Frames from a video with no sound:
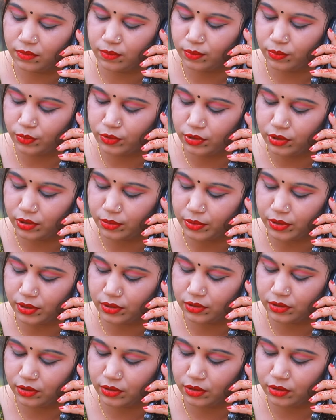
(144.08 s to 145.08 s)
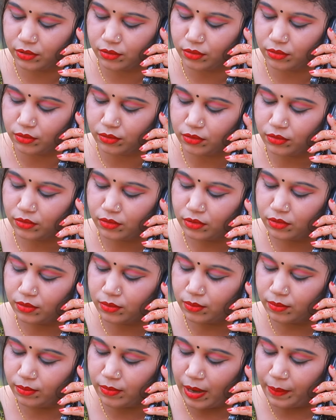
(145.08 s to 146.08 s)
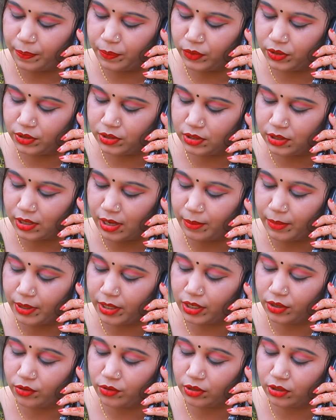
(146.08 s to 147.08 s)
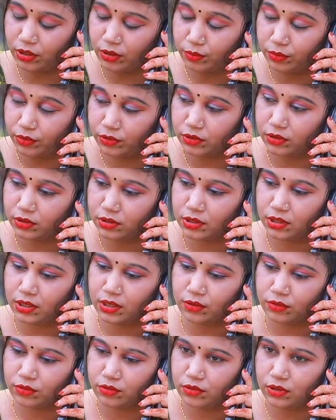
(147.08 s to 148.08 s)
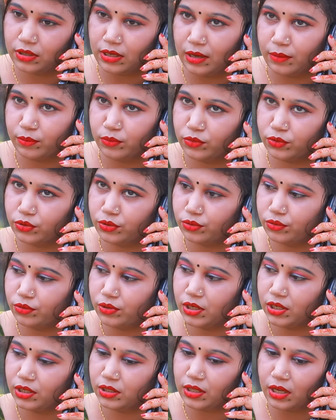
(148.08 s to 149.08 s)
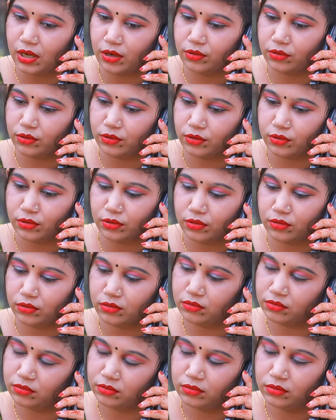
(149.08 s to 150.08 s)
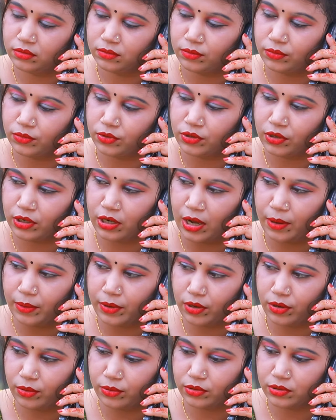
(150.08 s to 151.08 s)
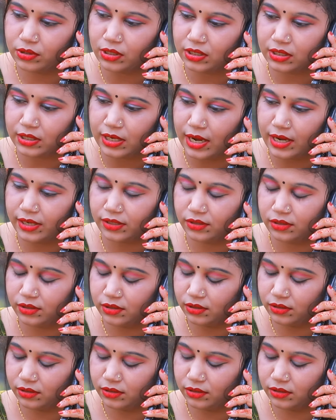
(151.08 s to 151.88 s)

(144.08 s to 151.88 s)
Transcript: তাহলে বুঝতে পারছি কিন্তু আপনি যে আমার এই কথা বলতেছেন যদি আমি শুনে তাহলে তো মনে করেন আবার অবস্থা টাইট